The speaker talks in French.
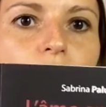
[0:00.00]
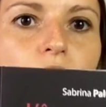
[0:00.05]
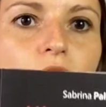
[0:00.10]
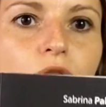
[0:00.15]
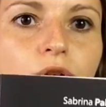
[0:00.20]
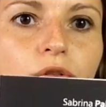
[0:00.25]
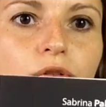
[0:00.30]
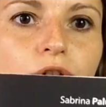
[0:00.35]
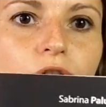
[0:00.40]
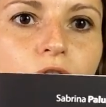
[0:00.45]

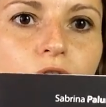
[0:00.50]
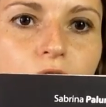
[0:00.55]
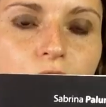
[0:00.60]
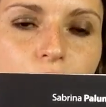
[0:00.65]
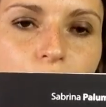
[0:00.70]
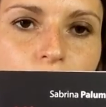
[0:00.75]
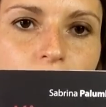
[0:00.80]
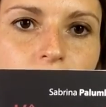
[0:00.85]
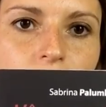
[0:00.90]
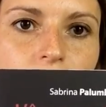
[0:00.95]
le corps en
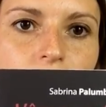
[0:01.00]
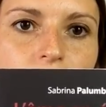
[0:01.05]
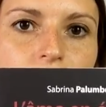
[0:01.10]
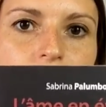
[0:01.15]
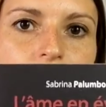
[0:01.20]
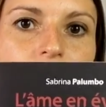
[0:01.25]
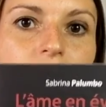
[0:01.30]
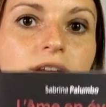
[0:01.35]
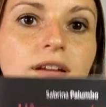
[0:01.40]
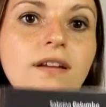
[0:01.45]
sursis,
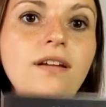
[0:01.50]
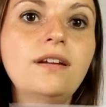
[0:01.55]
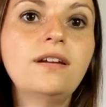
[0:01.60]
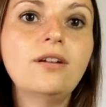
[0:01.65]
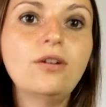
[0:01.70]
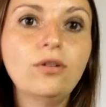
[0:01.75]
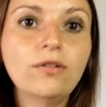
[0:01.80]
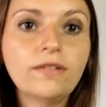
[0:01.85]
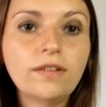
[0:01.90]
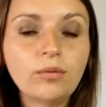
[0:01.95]

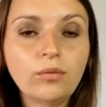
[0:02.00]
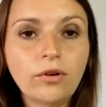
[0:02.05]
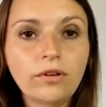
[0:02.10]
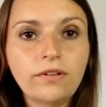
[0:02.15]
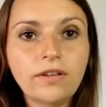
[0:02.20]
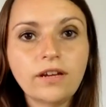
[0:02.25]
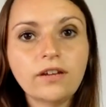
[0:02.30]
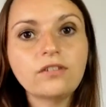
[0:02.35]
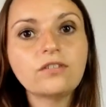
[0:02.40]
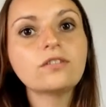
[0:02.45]
le
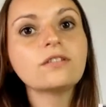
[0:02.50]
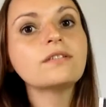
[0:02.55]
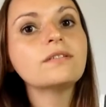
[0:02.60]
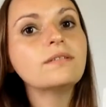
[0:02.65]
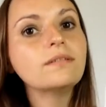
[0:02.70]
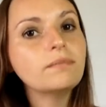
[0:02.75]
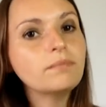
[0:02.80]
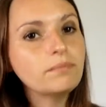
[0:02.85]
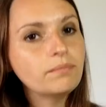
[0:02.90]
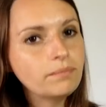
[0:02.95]
témoignage,
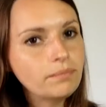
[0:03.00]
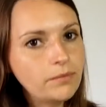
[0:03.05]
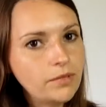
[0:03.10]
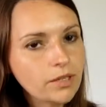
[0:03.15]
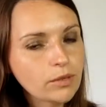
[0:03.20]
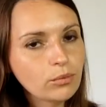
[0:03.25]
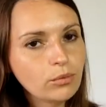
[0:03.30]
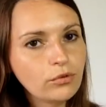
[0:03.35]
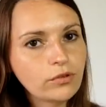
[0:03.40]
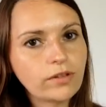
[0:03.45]

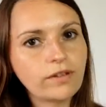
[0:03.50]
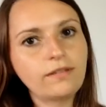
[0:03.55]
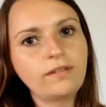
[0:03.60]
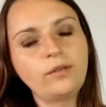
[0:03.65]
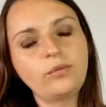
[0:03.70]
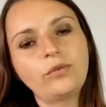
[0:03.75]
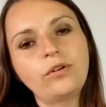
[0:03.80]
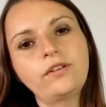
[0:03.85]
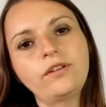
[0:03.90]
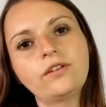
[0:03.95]
bien plus qu'un
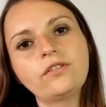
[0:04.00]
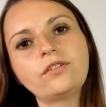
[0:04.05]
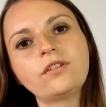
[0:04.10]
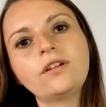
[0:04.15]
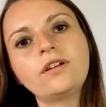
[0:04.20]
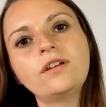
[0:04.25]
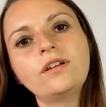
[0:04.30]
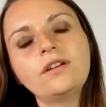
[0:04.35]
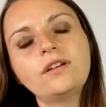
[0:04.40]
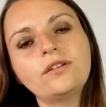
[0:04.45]
témoignage,
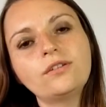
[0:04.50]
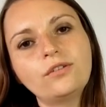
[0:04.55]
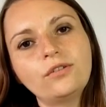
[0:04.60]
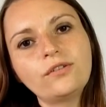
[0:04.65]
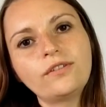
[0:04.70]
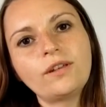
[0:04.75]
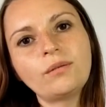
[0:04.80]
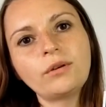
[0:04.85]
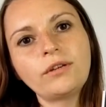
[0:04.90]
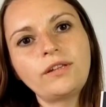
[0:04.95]
de
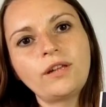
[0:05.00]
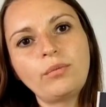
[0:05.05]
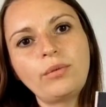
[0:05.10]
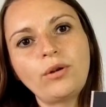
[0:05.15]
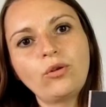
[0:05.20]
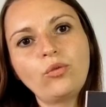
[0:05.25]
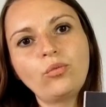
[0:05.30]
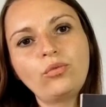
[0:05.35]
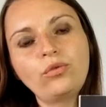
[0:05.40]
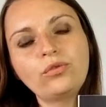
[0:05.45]
Sabrina
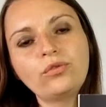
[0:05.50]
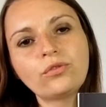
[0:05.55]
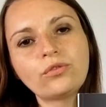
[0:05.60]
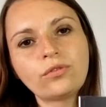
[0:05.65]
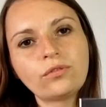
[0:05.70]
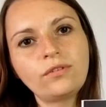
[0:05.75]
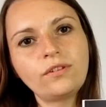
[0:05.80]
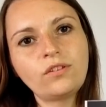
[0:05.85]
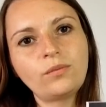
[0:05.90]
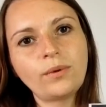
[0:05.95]
Palombo sur
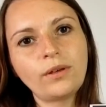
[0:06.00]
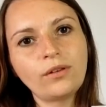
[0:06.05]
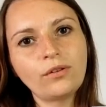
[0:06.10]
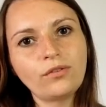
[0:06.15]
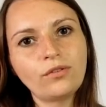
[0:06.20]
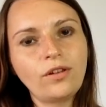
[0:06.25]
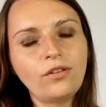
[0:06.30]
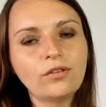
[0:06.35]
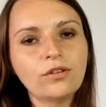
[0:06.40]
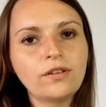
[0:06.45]
son
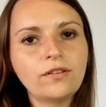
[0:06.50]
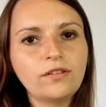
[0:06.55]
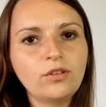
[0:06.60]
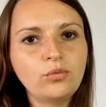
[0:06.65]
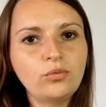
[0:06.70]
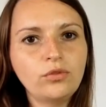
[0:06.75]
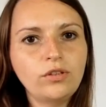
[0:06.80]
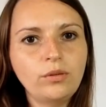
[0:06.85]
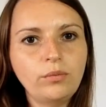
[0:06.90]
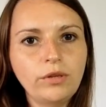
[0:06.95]
expérience de
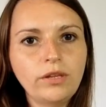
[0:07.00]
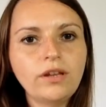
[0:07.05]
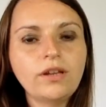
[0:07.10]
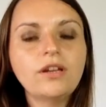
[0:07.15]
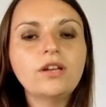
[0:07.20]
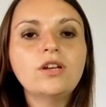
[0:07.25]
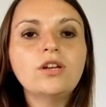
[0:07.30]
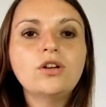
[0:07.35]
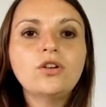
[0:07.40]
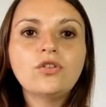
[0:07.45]
l'anorexie-boulimie.
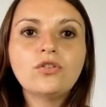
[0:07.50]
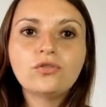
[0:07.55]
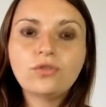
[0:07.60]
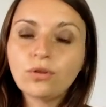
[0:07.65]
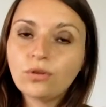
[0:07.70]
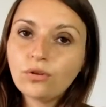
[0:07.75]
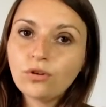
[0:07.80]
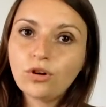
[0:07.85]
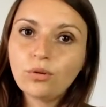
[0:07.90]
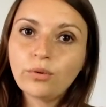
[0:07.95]
Je te
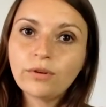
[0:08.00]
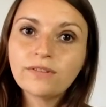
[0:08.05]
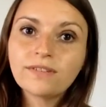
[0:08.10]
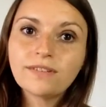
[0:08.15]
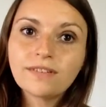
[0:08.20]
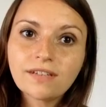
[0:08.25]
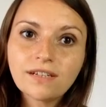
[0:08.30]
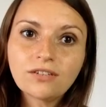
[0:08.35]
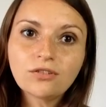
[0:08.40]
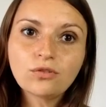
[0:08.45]
le
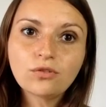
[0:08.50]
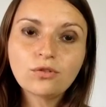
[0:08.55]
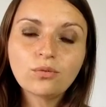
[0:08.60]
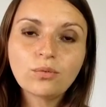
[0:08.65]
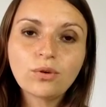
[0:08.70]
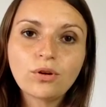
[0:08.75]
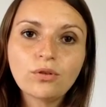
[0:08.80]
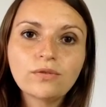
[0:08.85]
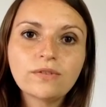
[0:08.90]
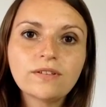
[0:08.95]
recommande très
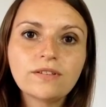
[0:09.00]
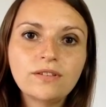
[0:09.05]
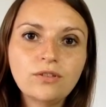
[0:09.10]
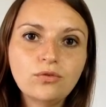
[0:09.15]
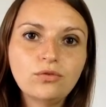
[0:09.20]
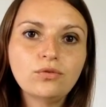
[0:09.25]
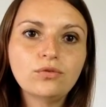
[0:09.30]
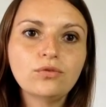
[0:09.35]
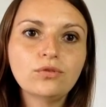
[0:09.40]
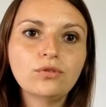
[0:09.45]
chaudement si
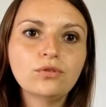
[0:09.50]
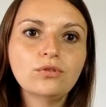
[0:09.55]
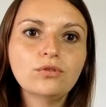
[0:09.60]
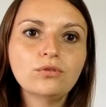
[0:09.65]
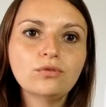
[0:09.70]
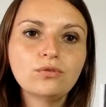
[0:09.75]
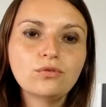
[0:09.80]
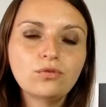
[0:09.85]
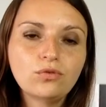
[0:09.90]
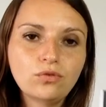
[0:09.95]
tu
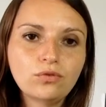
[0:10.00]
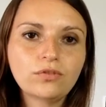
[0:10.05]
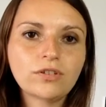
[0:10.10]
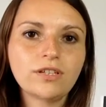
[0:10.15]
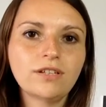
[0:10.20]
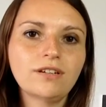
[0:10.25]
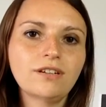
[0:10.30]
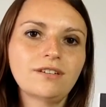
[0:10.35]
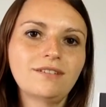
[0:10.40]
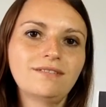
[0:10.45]
veux
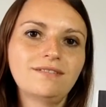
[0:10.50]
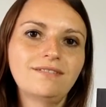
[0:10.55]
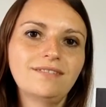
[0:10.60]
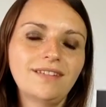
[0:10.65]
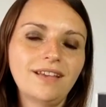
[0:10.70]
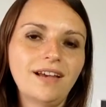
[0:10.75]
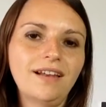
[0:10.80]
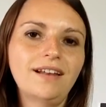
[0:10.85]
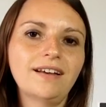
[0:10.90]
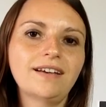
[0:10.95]
t'ouvrir
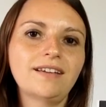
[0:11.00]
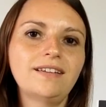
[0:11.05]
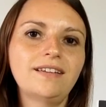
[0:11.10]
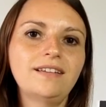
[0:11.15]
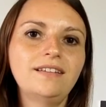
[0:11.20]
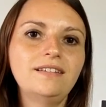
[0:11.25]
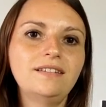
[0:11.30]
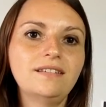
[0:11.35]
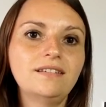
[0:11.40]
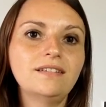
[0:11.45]
à la
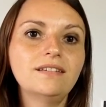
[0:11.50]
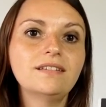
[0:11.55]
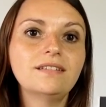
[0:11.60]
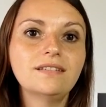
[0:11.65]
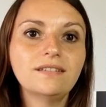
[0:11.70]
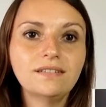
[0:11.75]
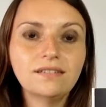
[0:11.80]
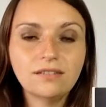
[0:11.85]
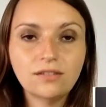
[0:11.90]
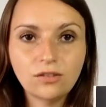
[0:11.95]
réalité
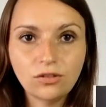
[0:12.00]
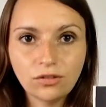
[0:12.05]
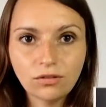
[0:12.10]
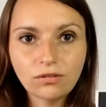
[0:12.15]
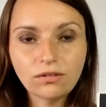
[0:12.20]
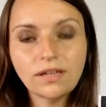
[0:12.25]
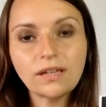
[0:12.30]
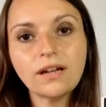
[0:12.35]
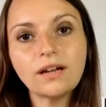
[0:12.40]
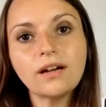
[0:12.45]
de
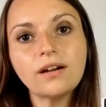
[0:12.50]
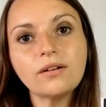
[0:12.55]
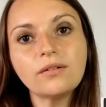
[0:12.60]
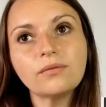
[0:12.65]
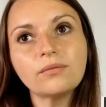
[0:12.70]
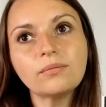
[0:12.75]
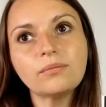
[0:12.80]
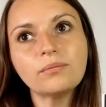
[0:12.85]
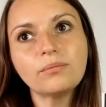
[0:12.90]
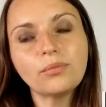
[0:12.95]

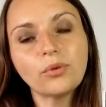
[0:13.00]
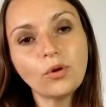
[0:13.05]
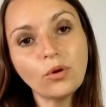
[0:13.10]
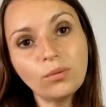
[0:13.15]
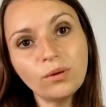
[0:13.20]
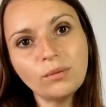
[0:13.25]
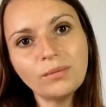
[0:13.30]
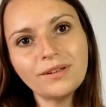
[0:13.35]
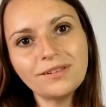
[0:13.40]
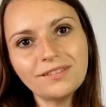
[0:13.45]
la
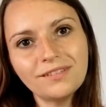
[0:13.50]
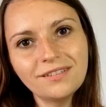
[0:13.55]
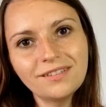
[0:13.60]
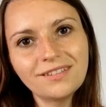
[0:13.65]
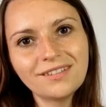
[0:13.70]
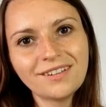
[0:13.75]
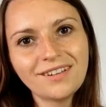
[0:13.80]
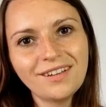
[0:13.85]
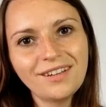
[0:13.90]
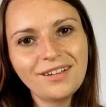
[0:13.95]

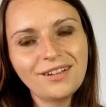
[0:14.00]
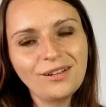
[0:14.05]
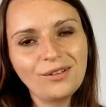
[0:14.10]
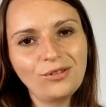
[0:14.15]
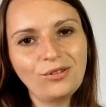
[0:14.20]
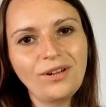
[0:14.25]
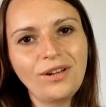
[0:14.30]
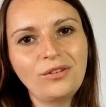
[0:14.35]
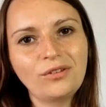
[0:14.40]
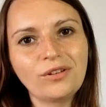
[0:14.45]
problématique
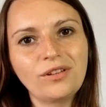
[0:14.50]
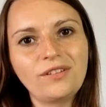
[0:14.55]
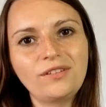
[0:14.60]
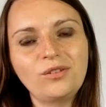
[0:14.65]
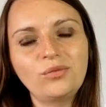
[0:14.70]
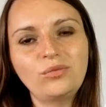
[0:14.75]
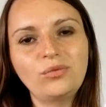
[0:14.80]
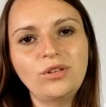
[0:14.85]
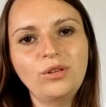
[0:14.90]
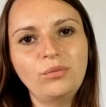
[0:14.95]
de
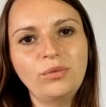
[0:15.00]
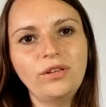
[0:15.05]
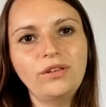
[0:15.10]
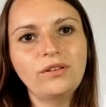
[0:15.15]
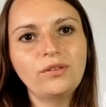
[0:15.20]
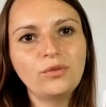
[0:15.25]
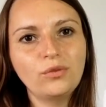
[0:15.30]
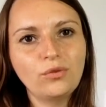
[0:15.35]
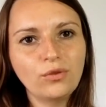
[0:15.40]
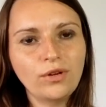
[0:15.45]

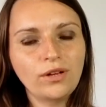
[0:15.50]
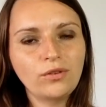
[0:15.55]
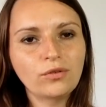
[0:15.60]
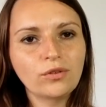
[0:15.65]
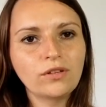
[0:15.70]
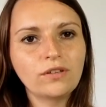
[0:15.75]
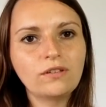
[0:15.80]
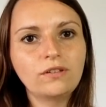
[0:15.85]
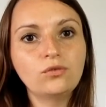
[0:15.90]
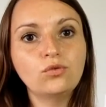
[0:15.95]
l'anorexie-boulimie, de
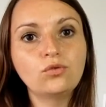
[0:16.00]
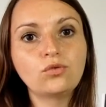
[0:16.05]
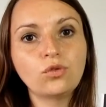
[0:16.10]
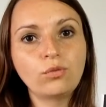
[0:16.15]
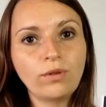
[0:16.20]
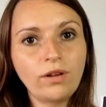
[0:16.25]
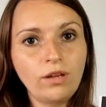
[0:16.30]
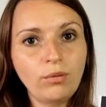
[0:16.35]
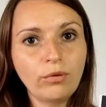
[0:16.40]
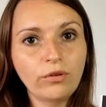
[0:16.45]
l'anorexie, du
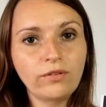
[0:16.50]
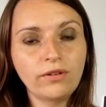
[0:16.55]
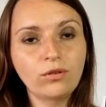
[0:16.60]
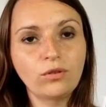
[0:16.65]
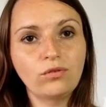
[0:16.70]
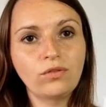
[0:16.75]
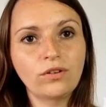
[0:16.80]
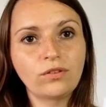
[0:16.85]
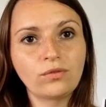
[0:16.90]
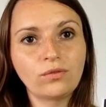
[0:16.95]
trouble alimentaire
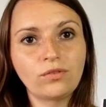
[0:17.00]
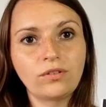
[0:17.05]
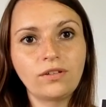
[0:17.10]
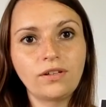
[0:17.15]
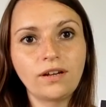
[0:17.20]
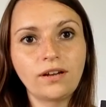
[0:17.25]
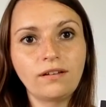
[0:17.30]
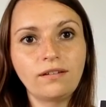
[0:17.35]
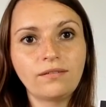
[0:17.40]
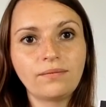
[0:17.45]
de façon
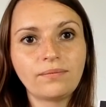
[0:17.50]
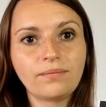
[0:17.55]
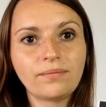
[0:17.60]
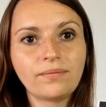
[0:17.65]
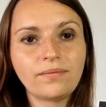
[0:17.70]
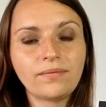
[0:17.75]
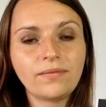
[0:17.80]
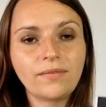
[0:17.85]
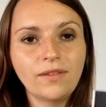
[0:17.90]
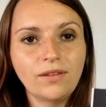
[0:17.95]
générale.
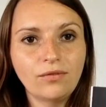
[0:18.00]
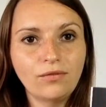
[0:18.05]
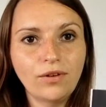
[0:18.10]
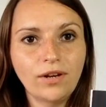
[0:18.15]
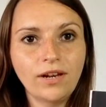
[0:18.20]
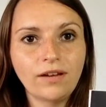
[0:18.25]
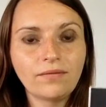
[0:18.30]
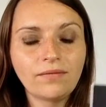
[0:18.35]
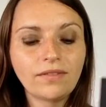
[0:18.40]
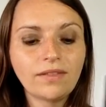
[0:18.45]

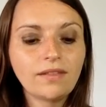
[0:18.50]
Voilà.